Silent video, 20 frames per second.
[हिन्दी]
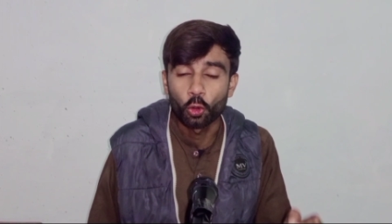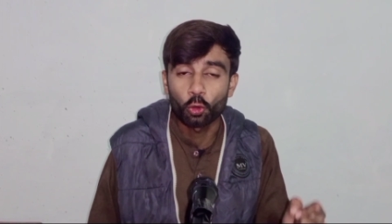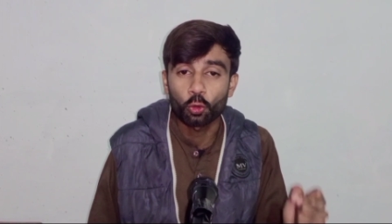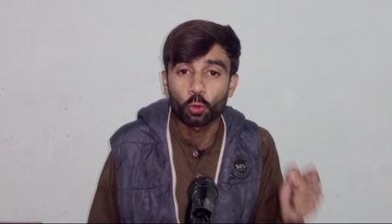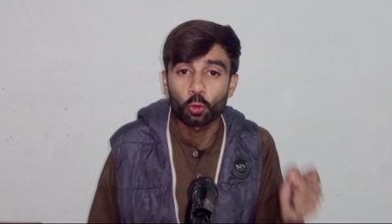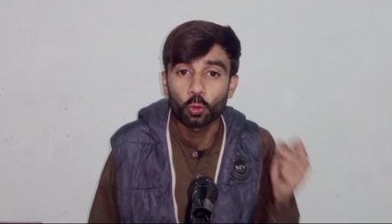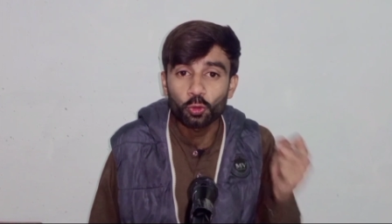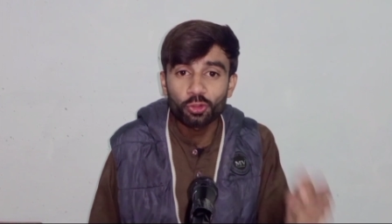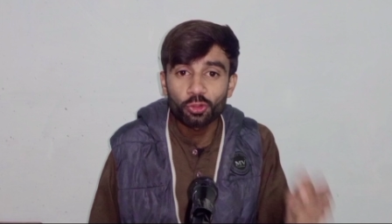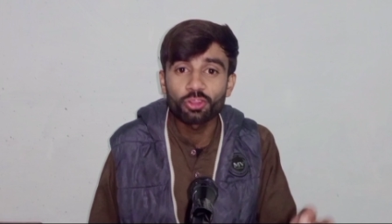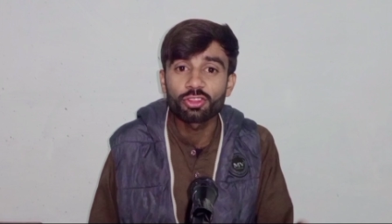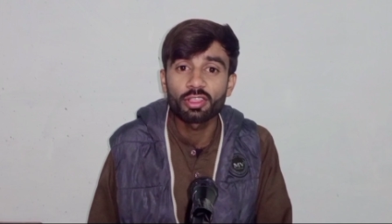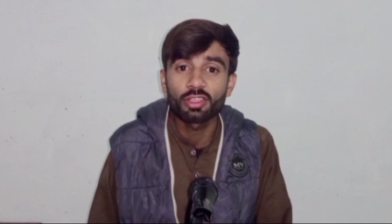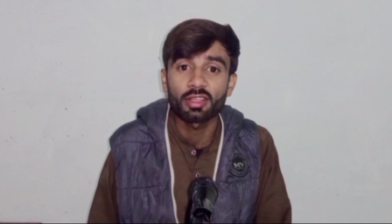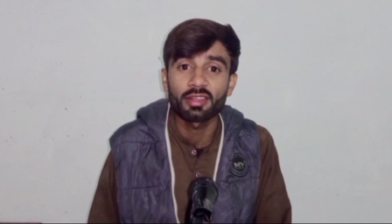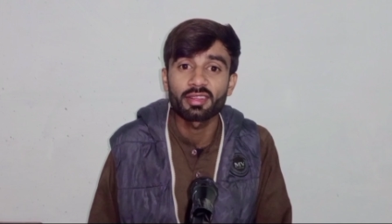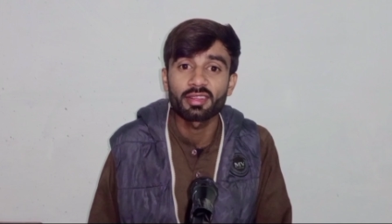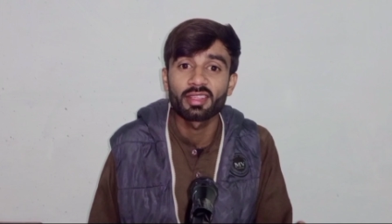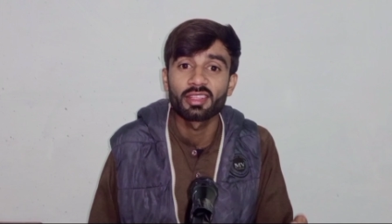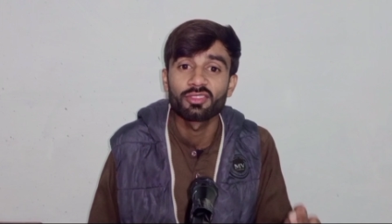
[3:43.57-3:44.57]
और कोशिश
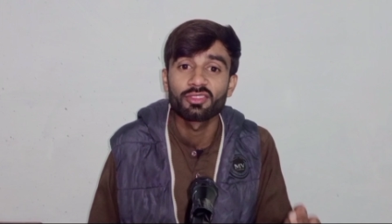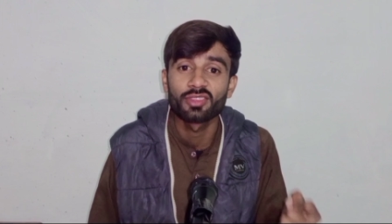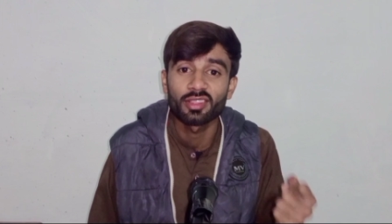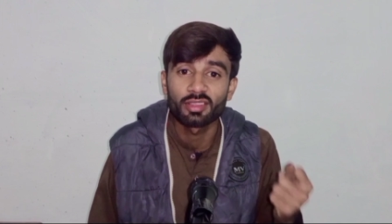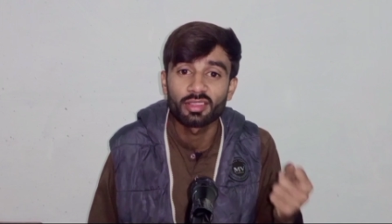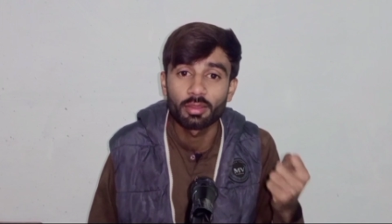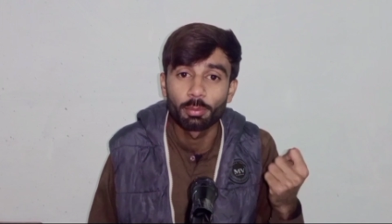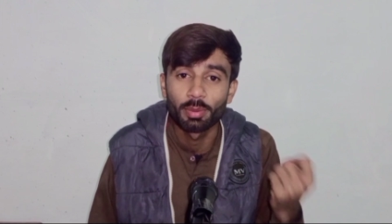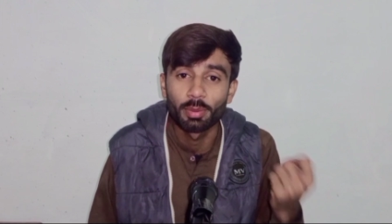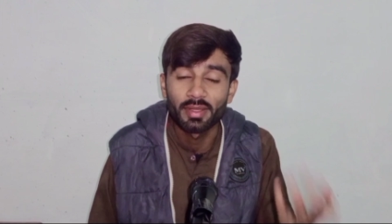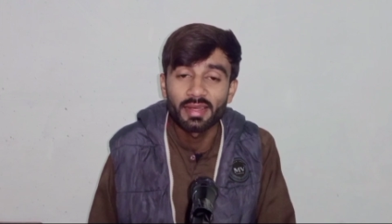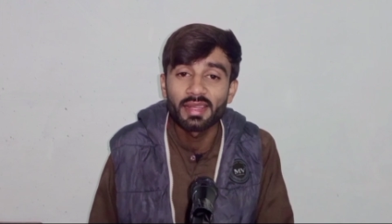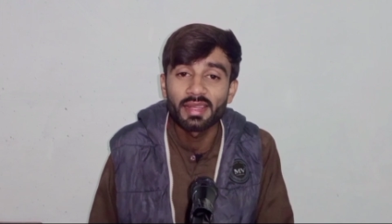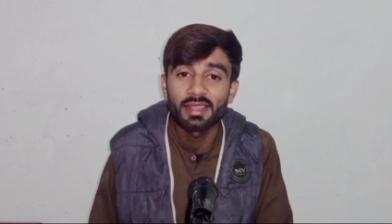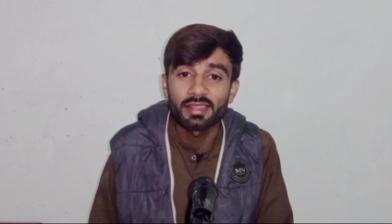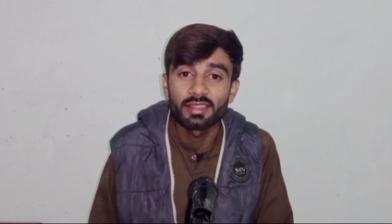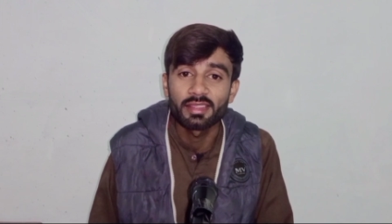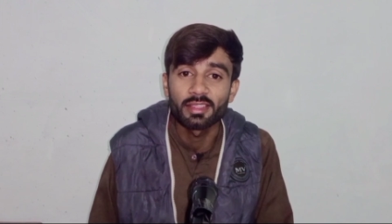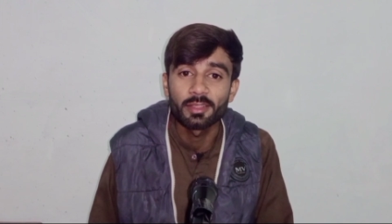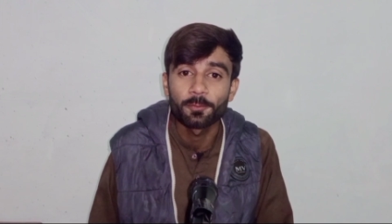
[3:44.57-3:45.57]
कर रही हैं इन जैसा
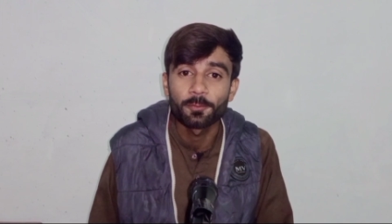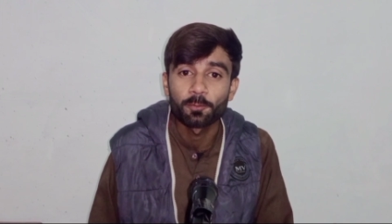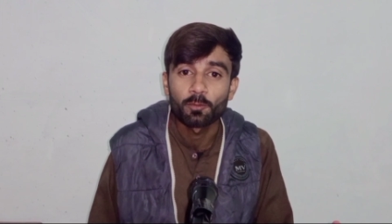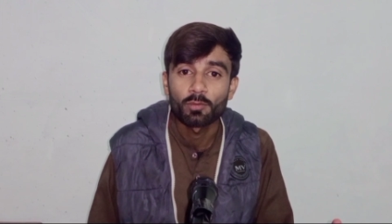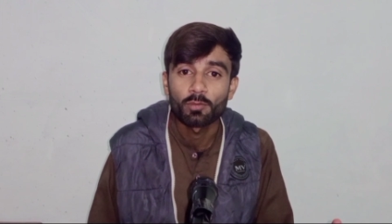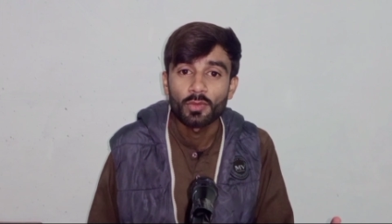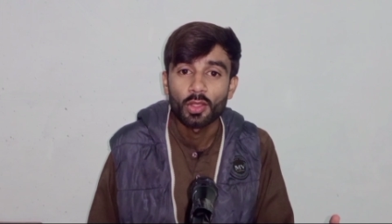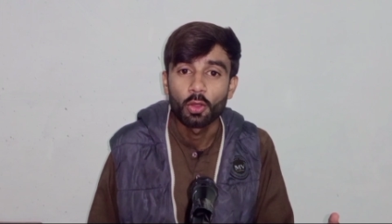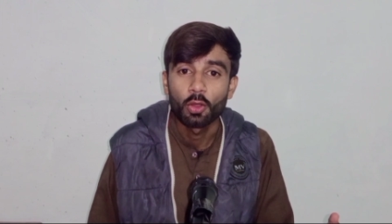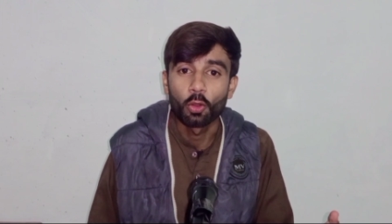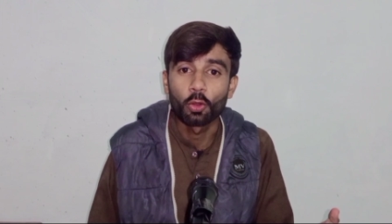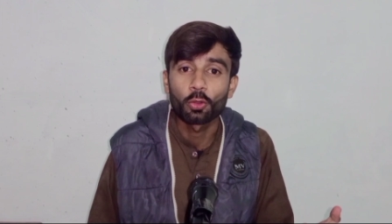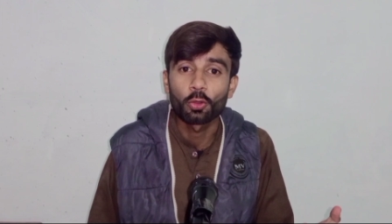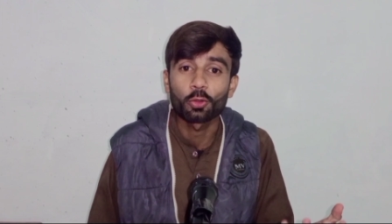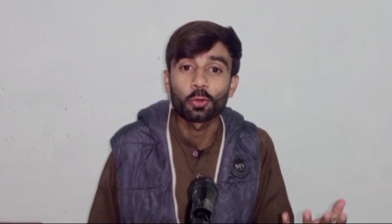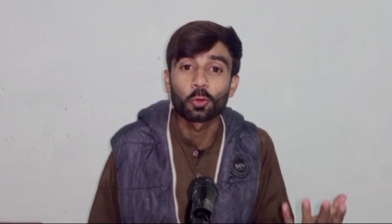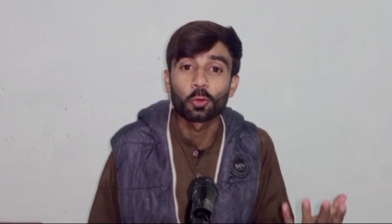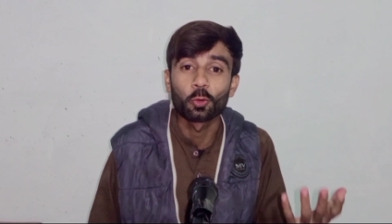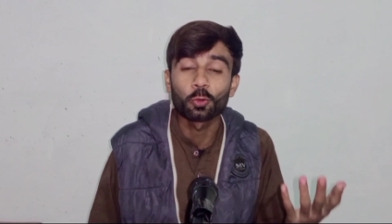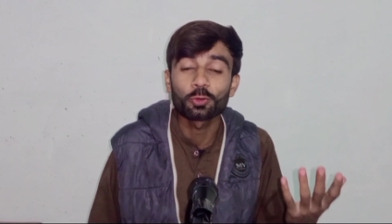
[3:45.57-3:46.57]
बनने की
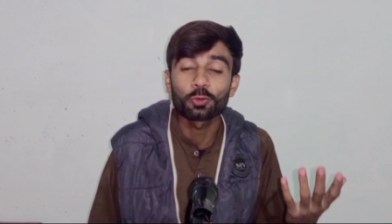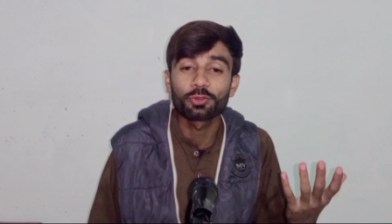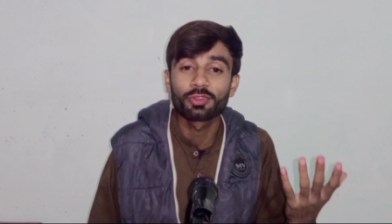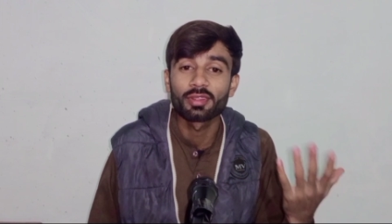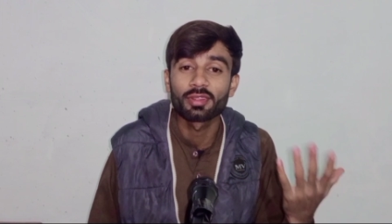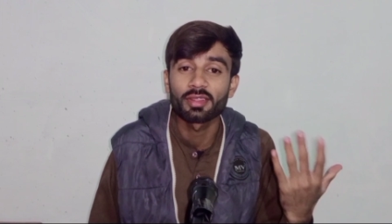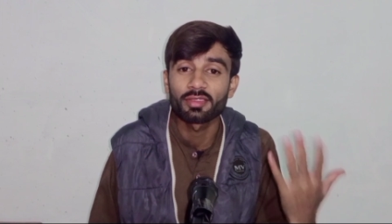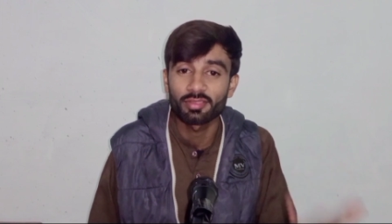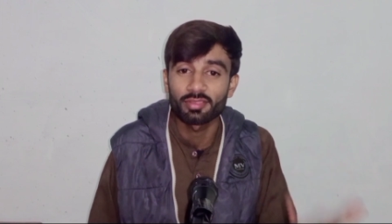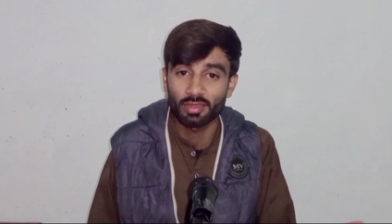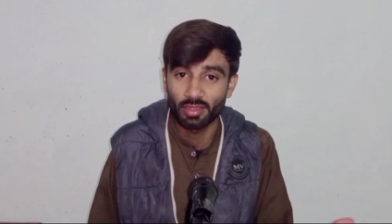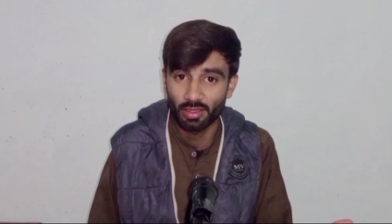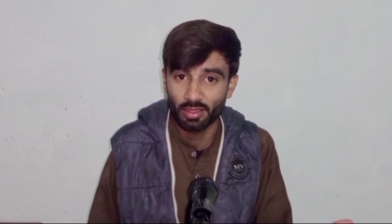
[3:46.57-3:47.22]
और ख़ुद से